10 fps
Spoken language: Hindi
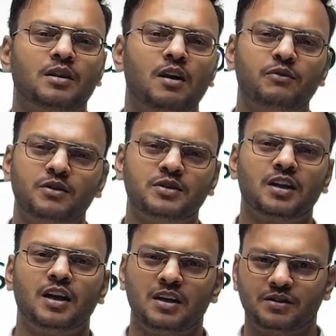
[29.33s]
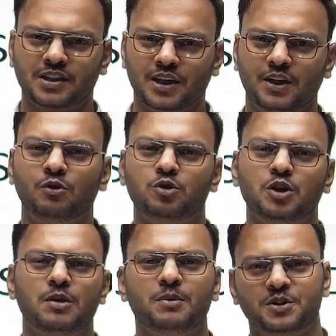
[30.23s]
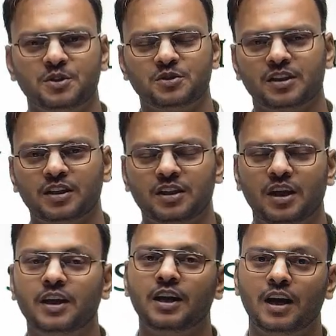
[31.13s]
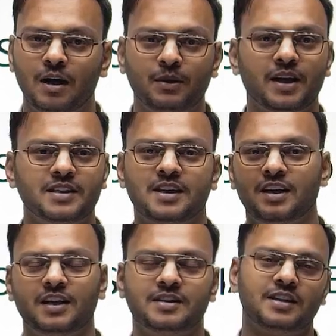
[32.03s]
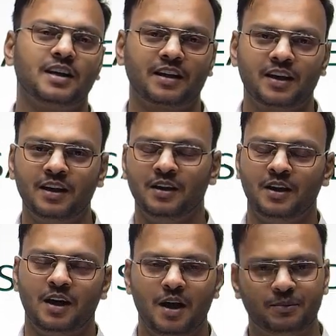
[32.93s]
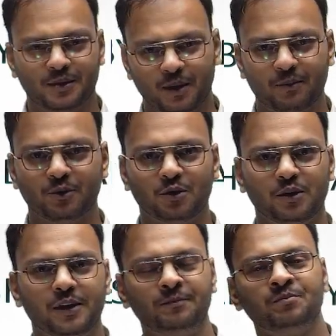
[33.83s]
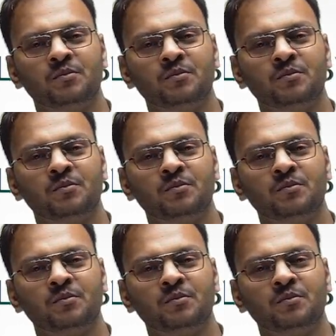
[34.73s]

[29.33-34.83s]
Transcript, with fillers: काफी ज्यादा स्केड्यूल जो है बिजी हो जाता था लेकिन अब कैसे ना कैसे करके आप सबको जो है